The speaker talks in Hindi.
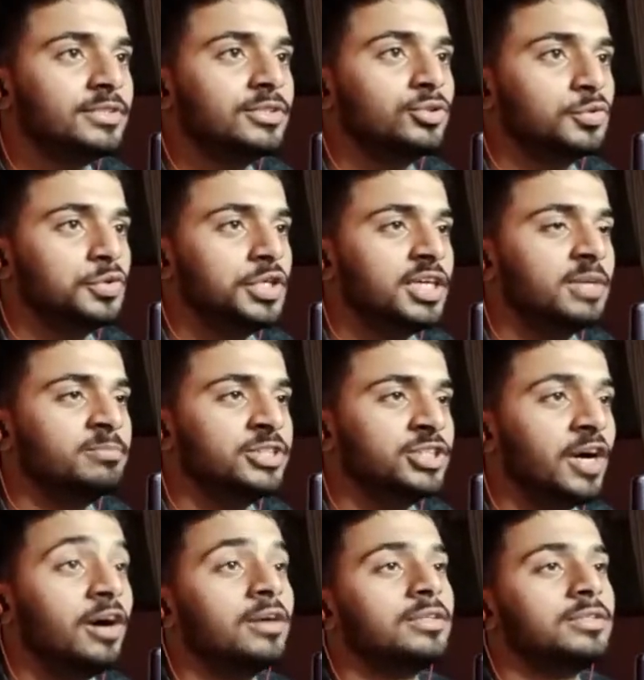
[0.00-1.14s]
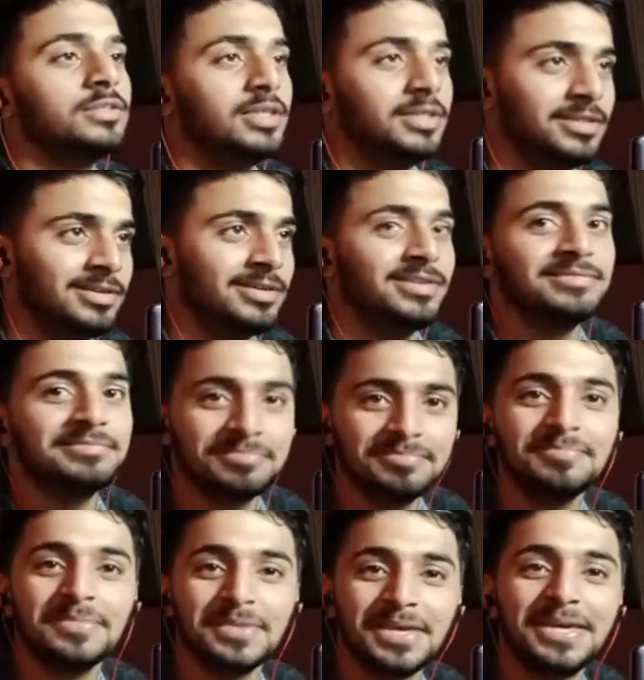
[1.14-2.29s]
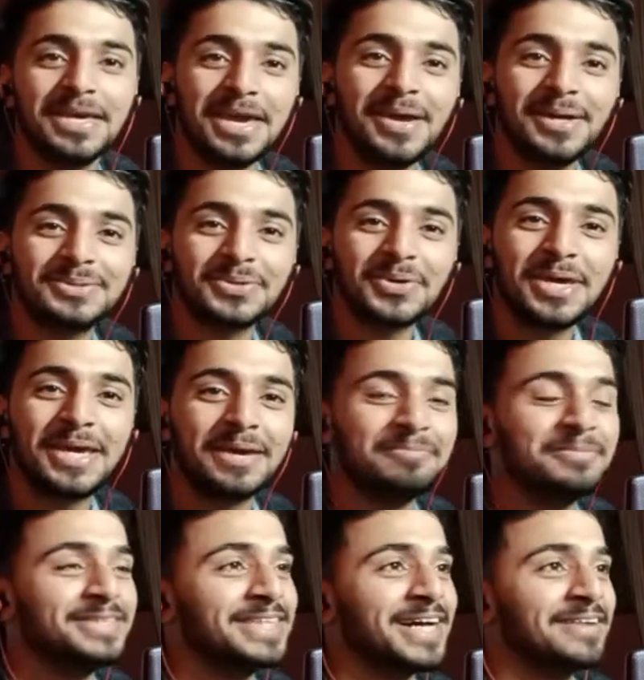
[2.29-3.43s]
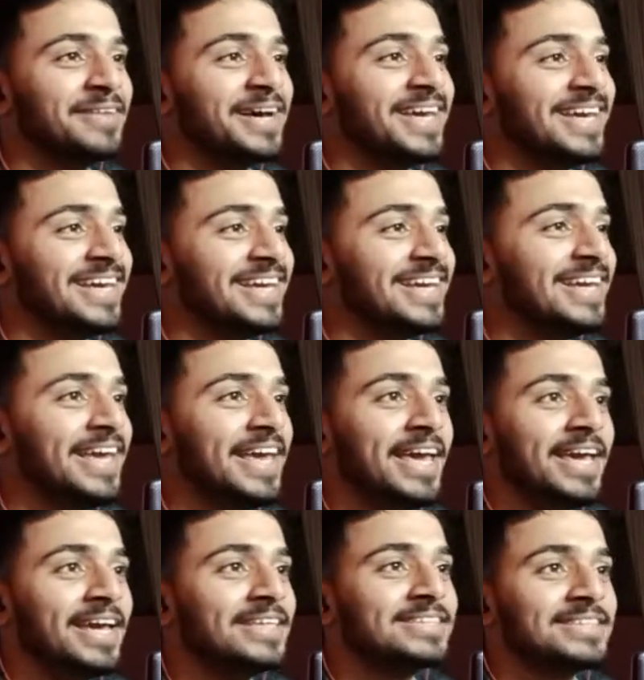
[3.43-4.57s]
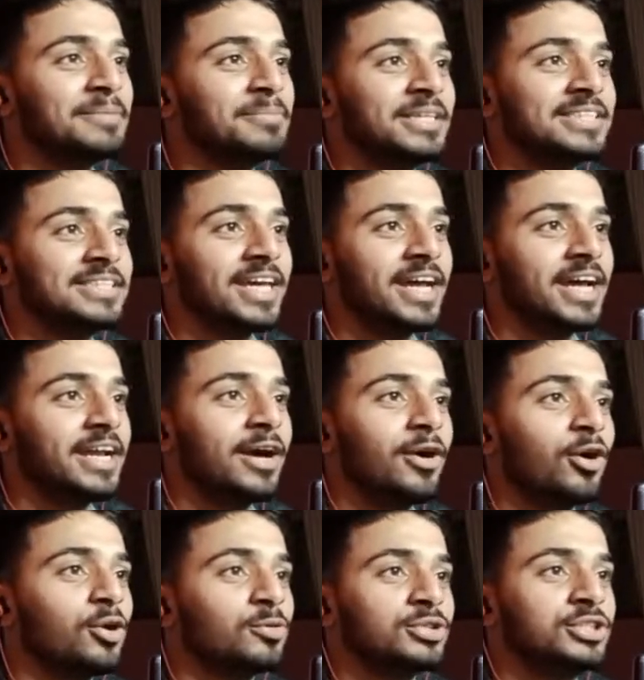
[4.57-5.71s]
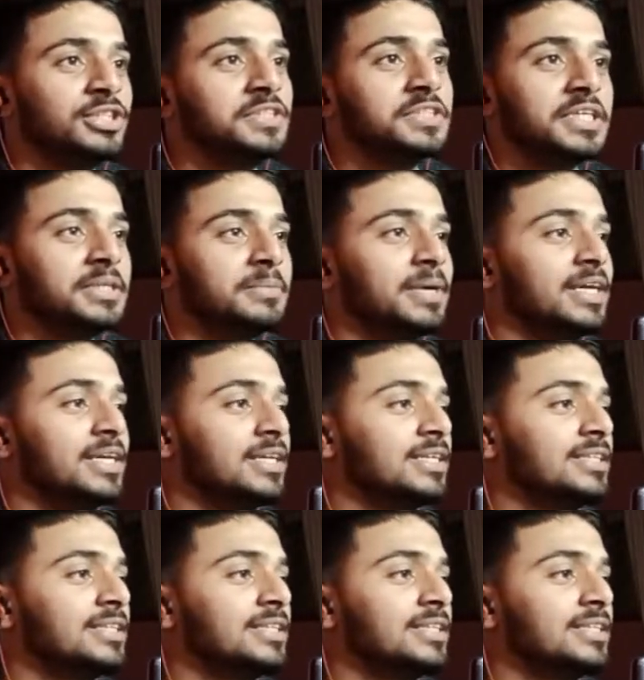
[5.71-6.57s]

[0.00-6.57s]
जोई की अम्मी जान यही है यही है जोई की अम्मी जान भाई इससे बच के रहना और कुछ नहीं चाहिए भाई